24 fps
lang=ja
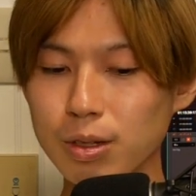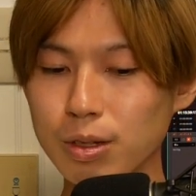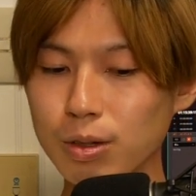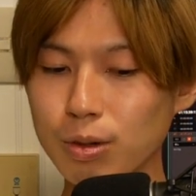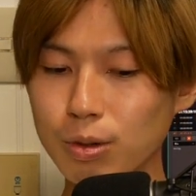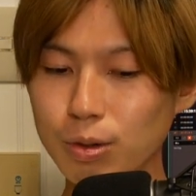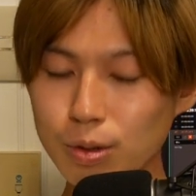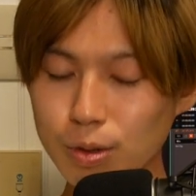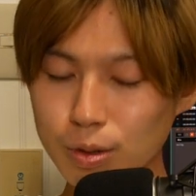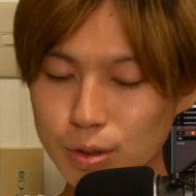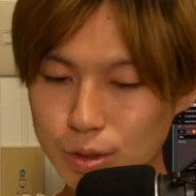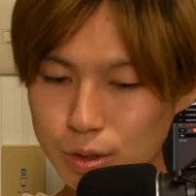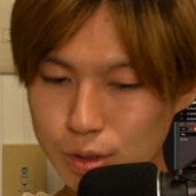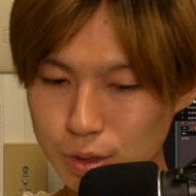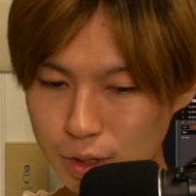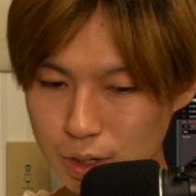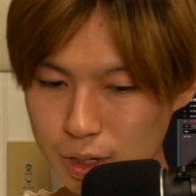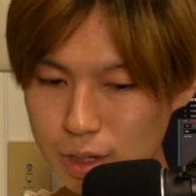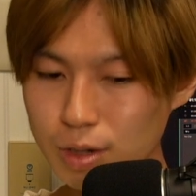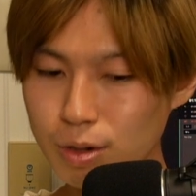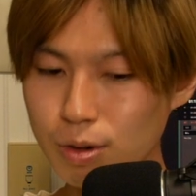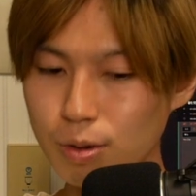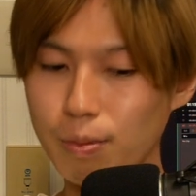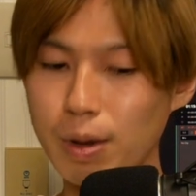この
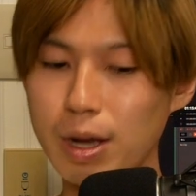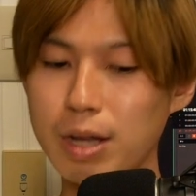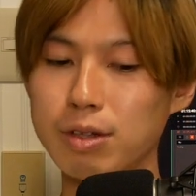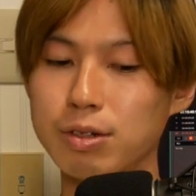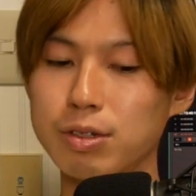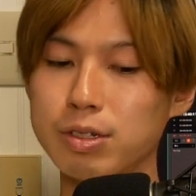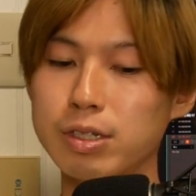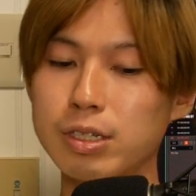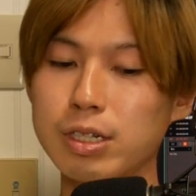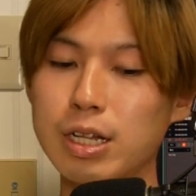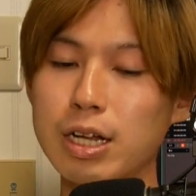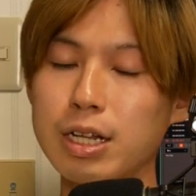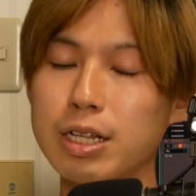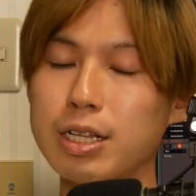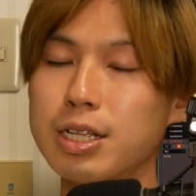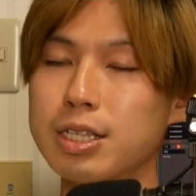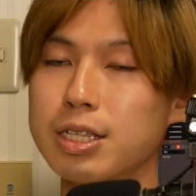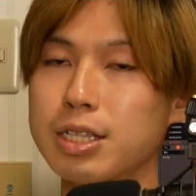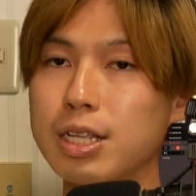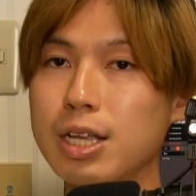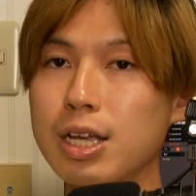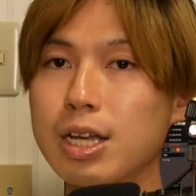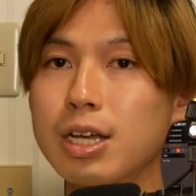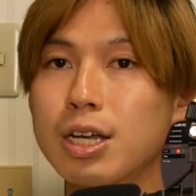一個前の時代で
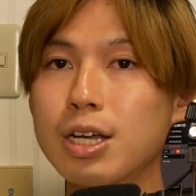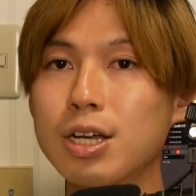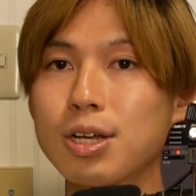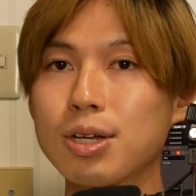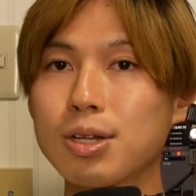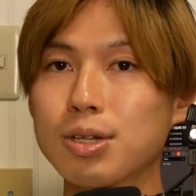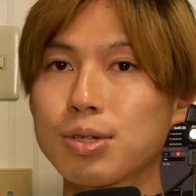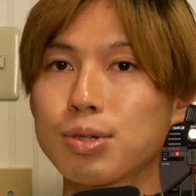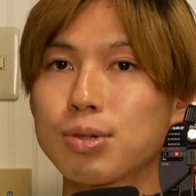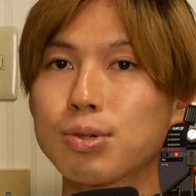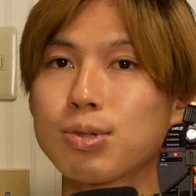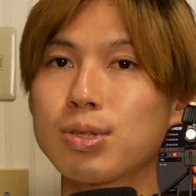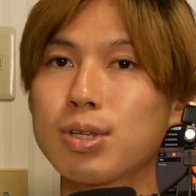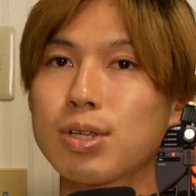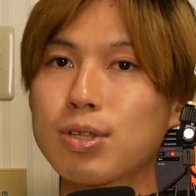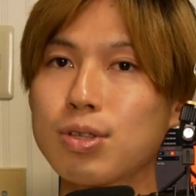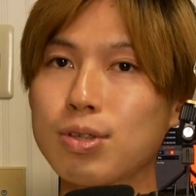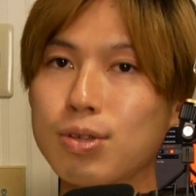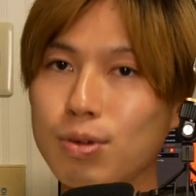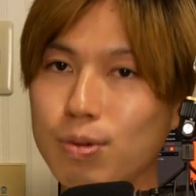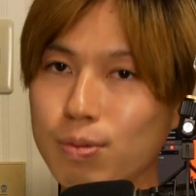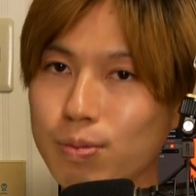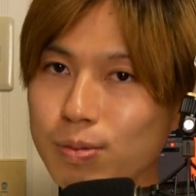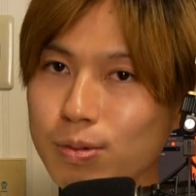すね、小説
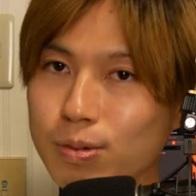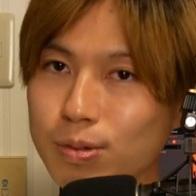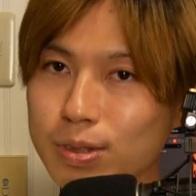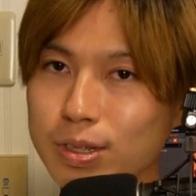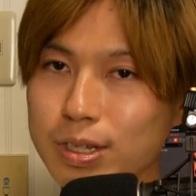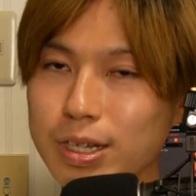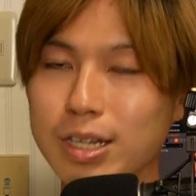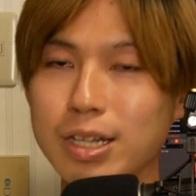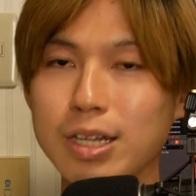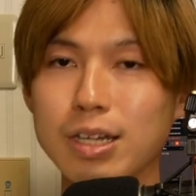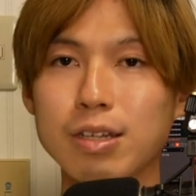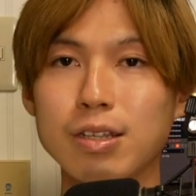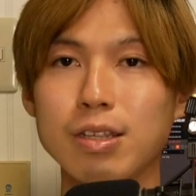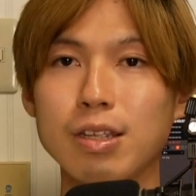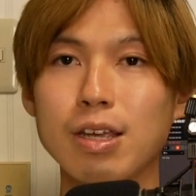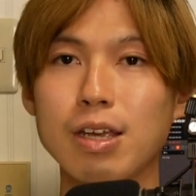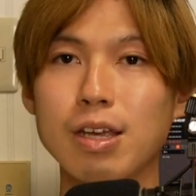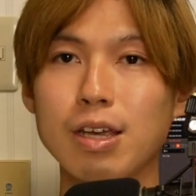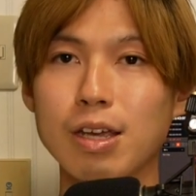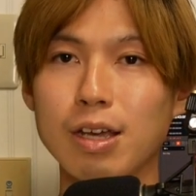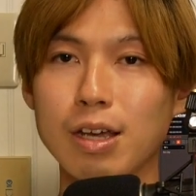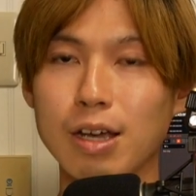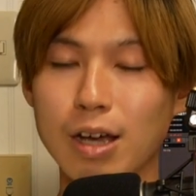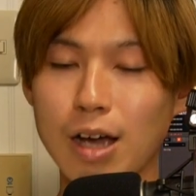読むんじゃなく
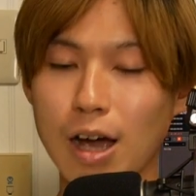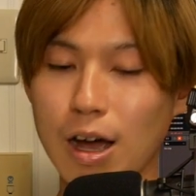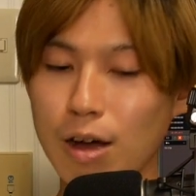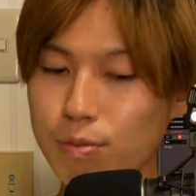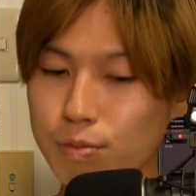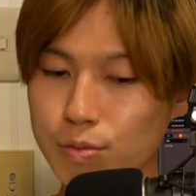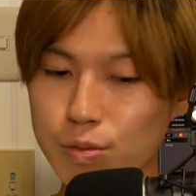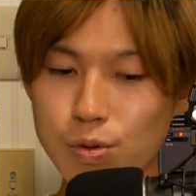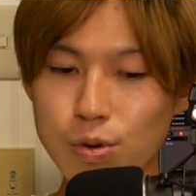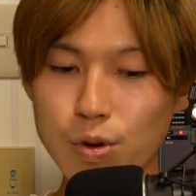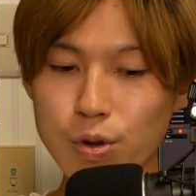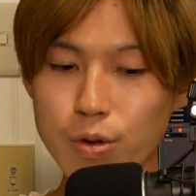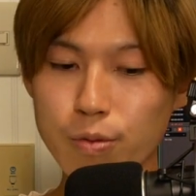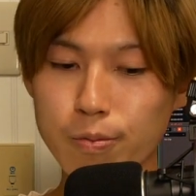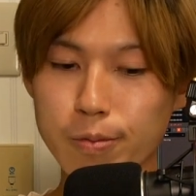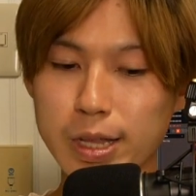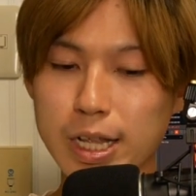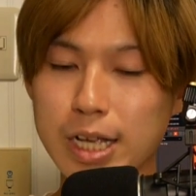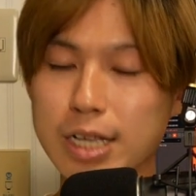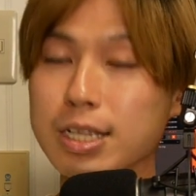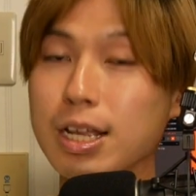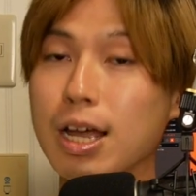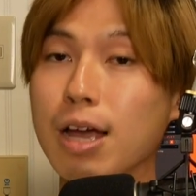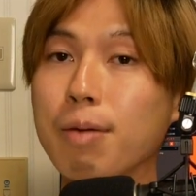て、漢文を読み
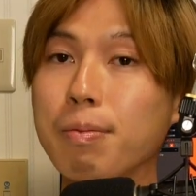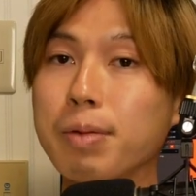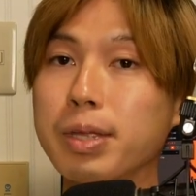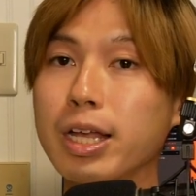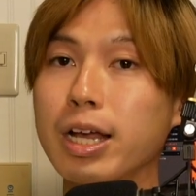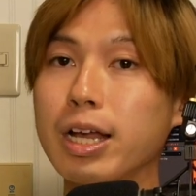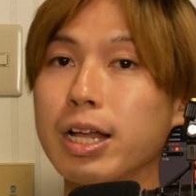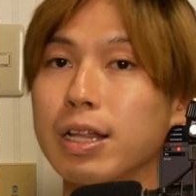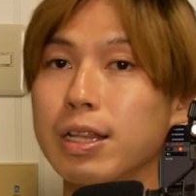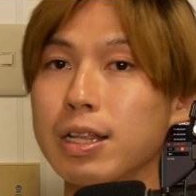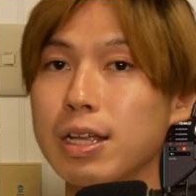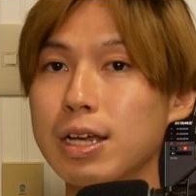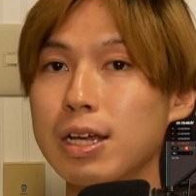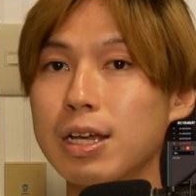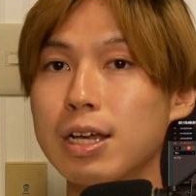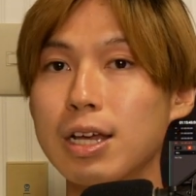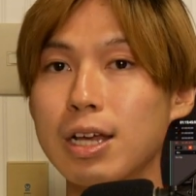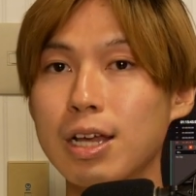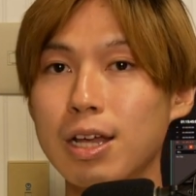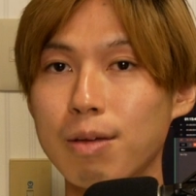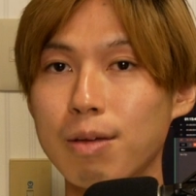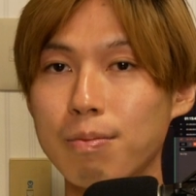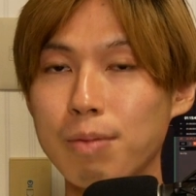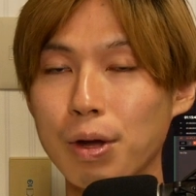なさいみたいなね、
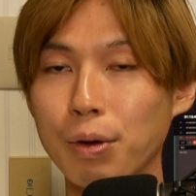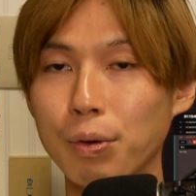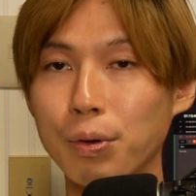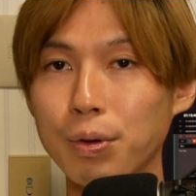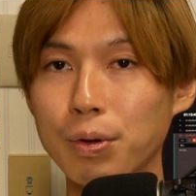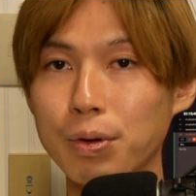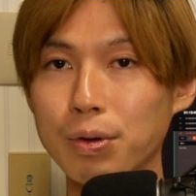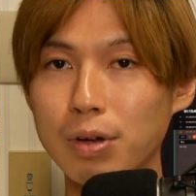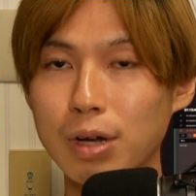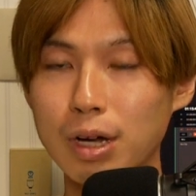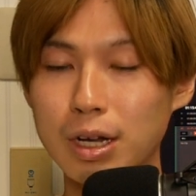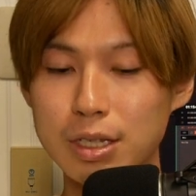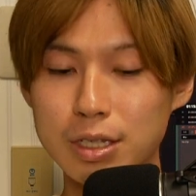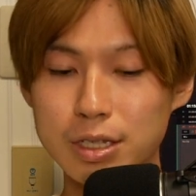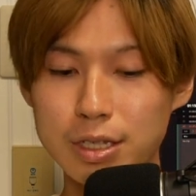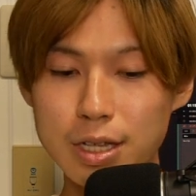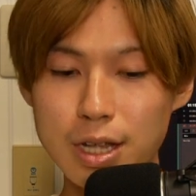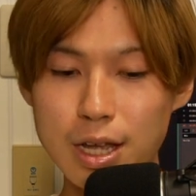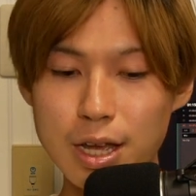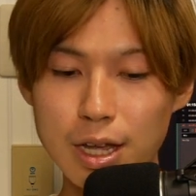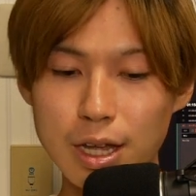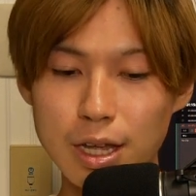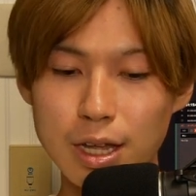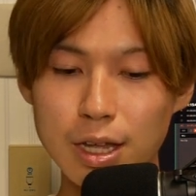まあ、こういう感じ
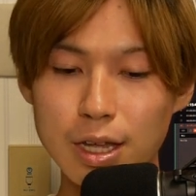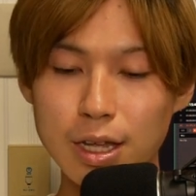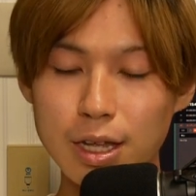で、